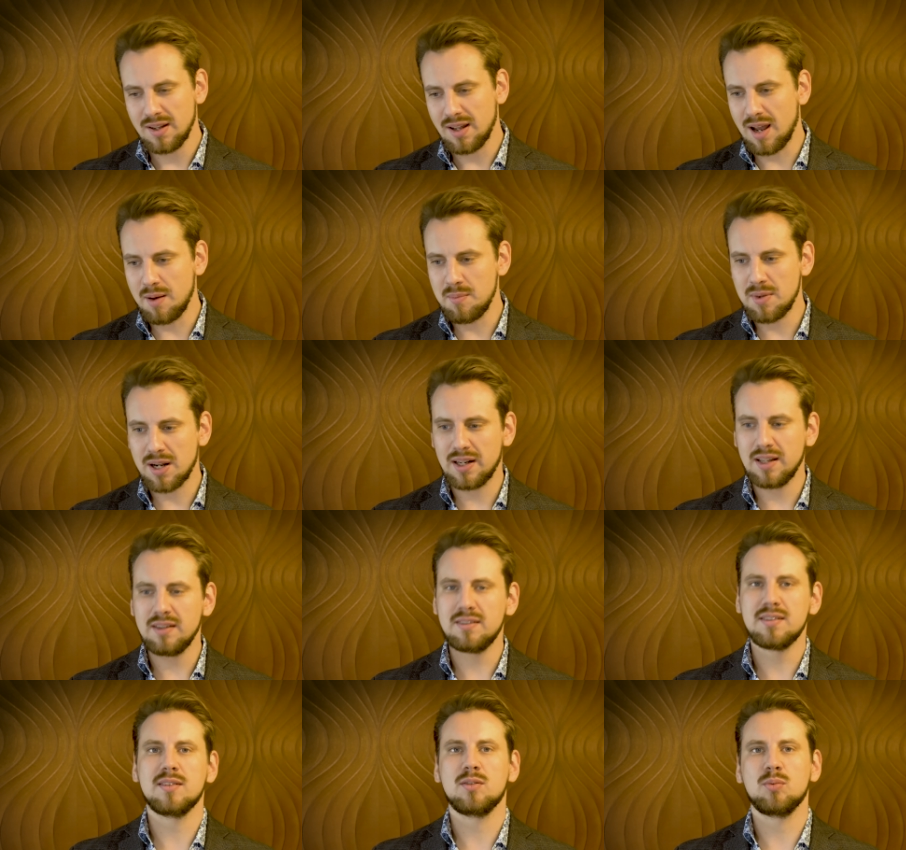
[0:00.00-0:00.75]
einmal nach
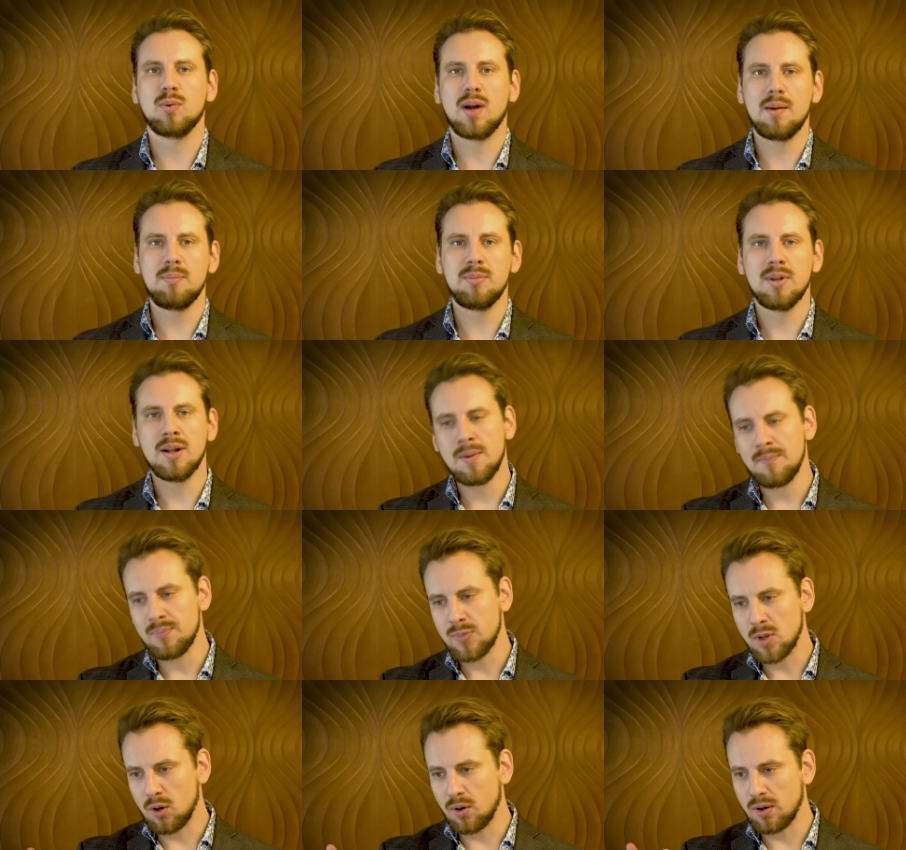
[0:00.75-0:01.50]
links geswiped
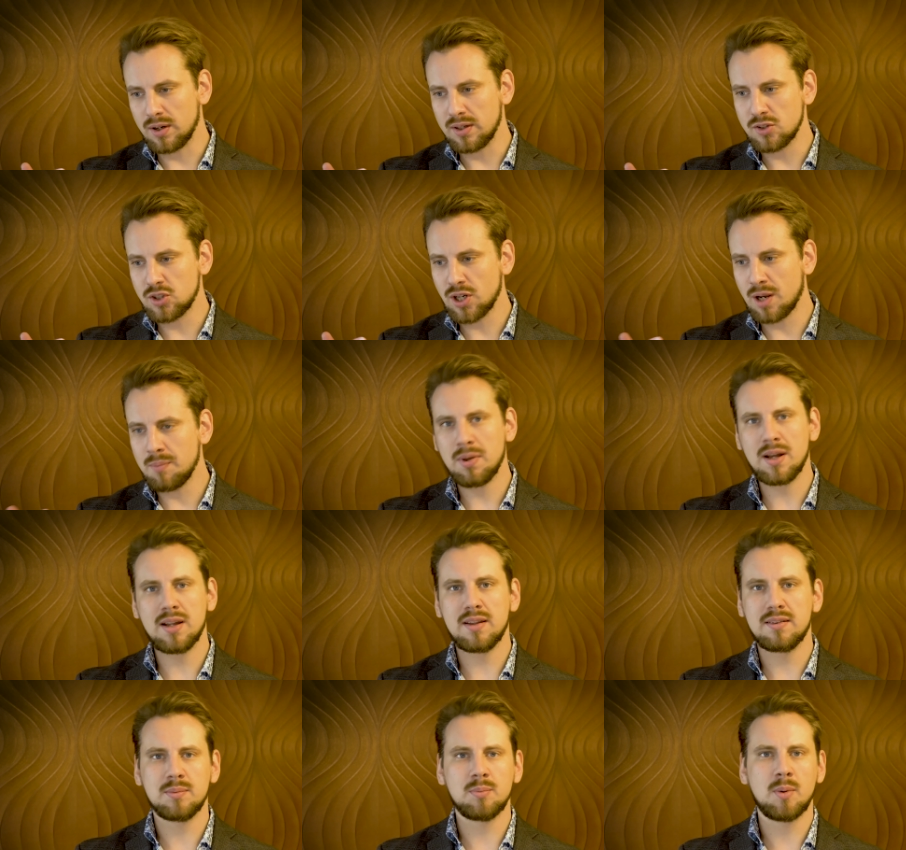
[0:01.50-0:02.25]
und
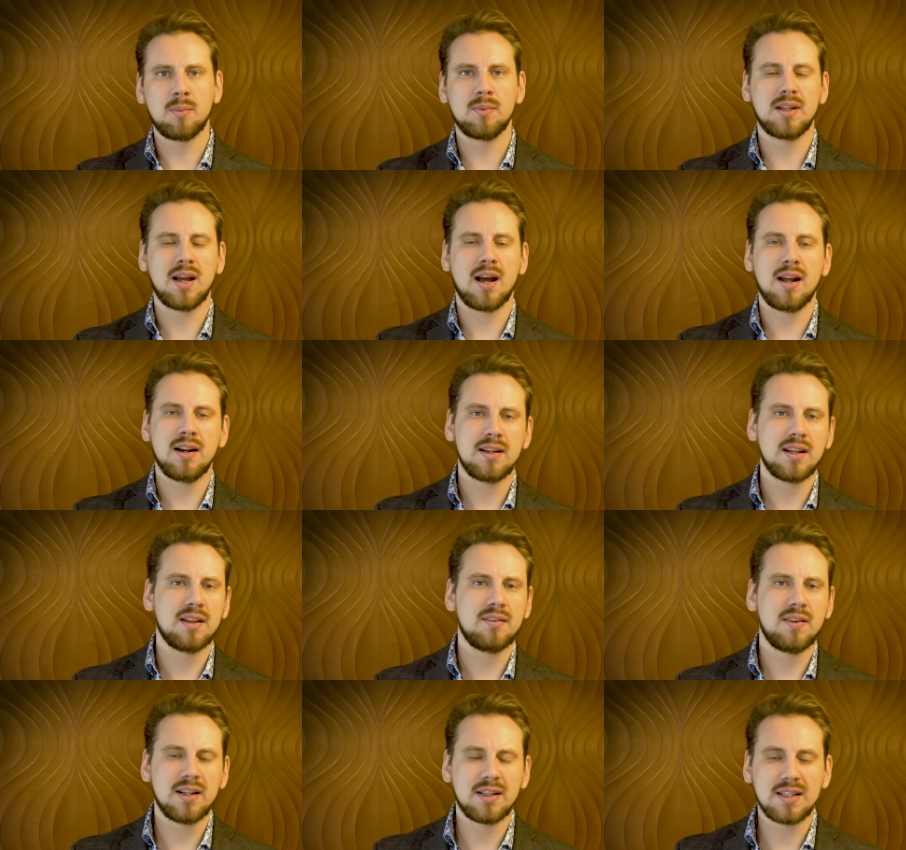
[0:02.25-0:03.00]
scheinbar ist momentan
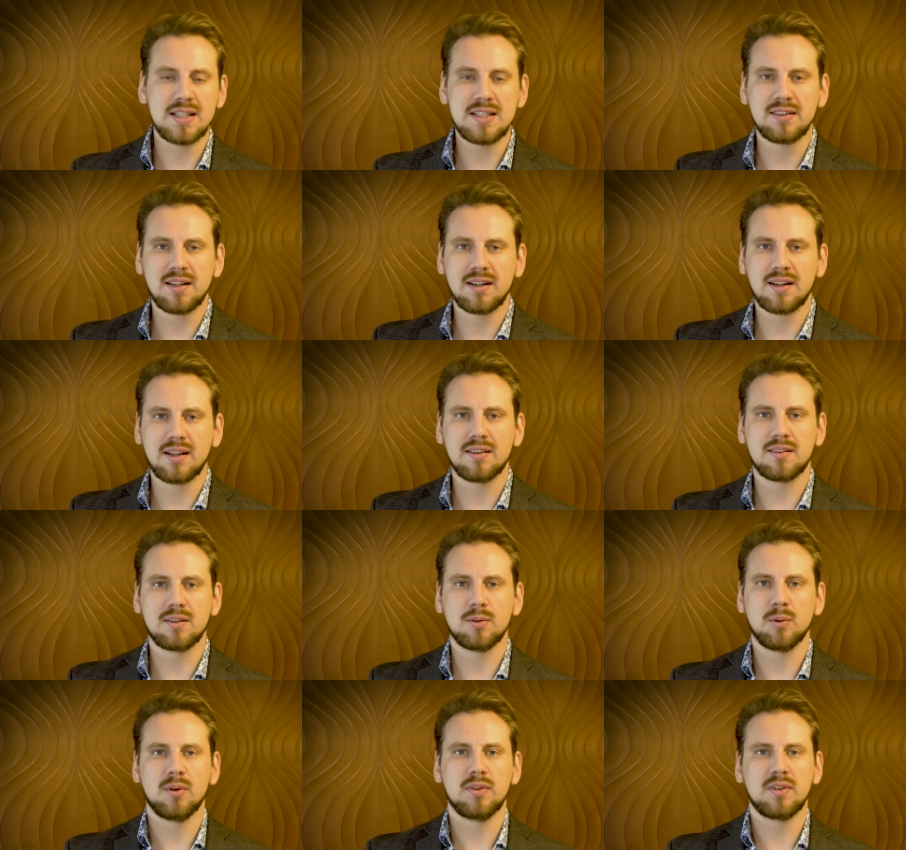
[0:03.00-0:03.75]
in der Welt nichts
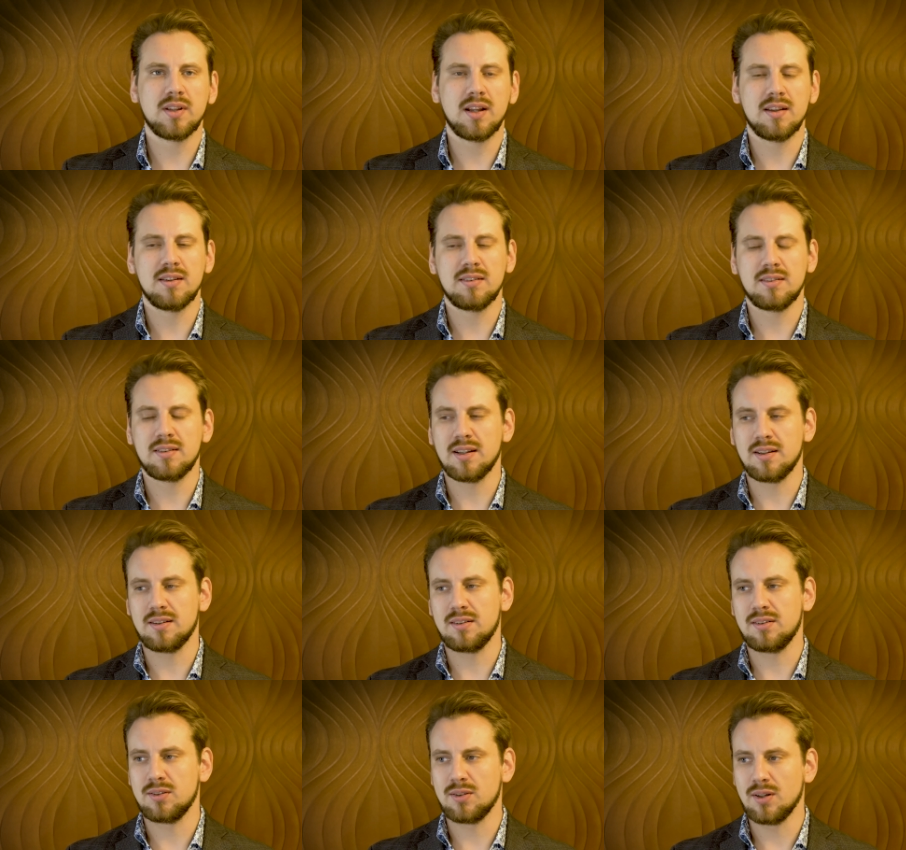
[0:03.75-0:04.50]
anderes los, als
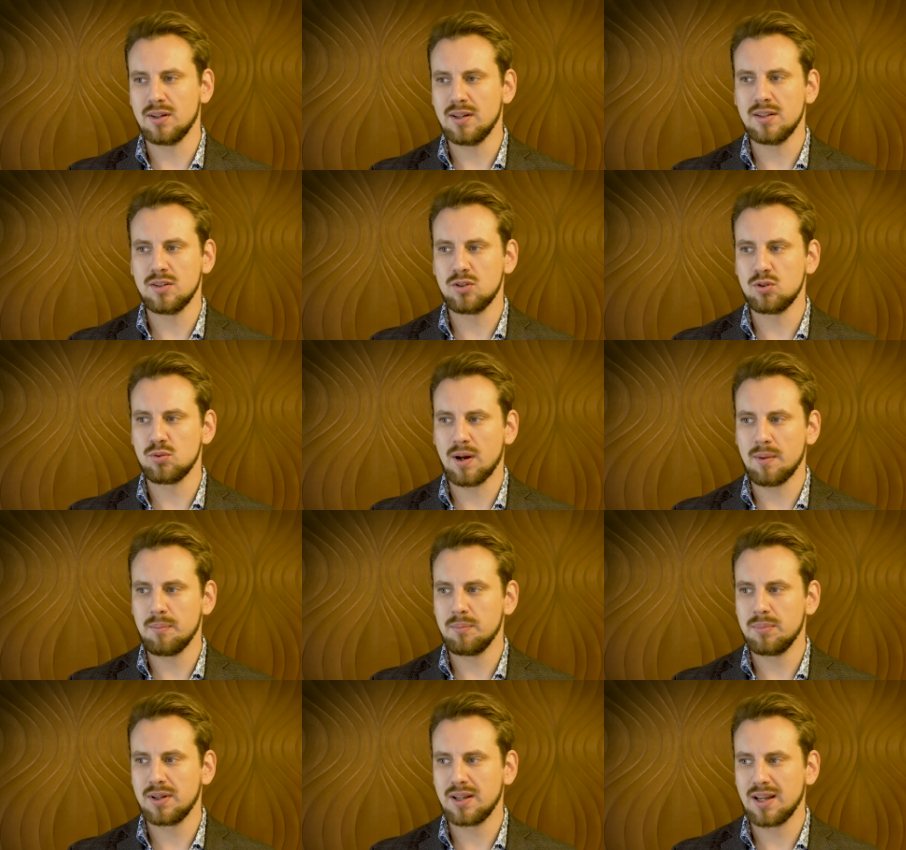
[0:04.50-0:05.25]
dass Donald
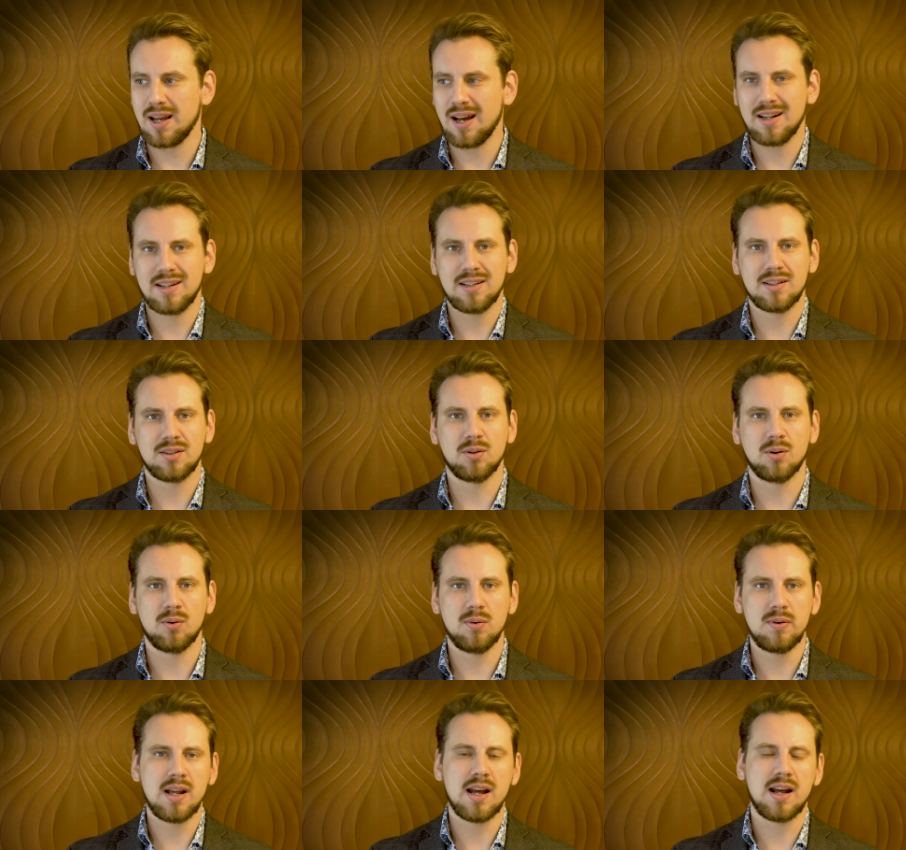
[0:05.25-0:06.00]
Trump gerade
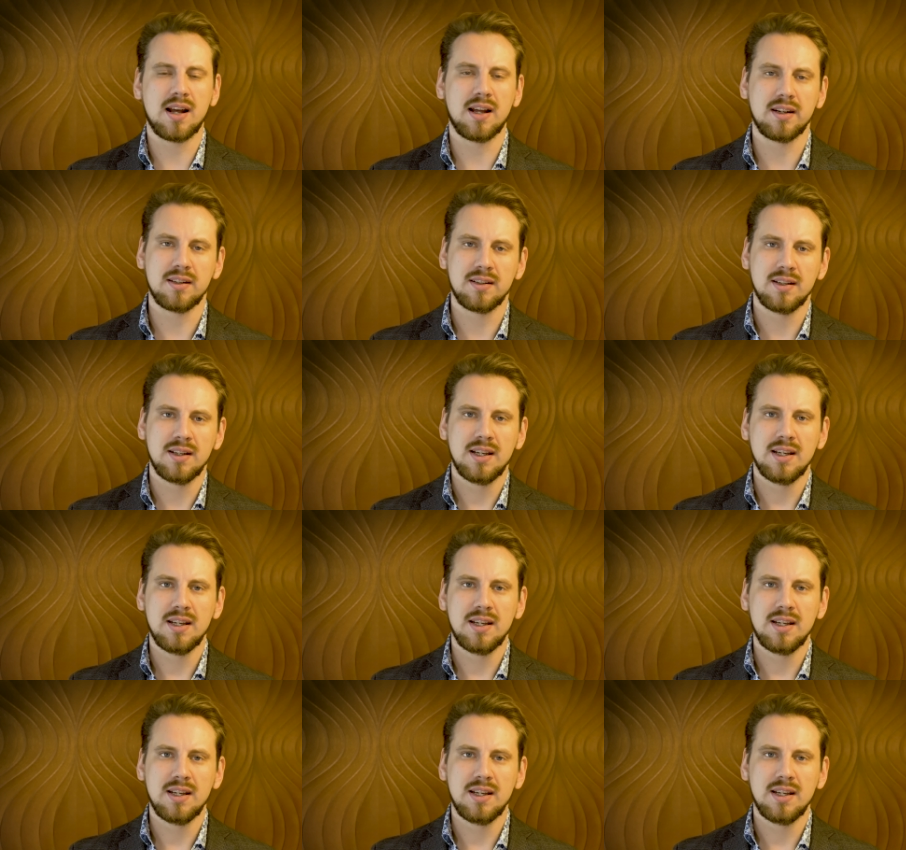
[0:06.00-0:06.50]
Corona hat.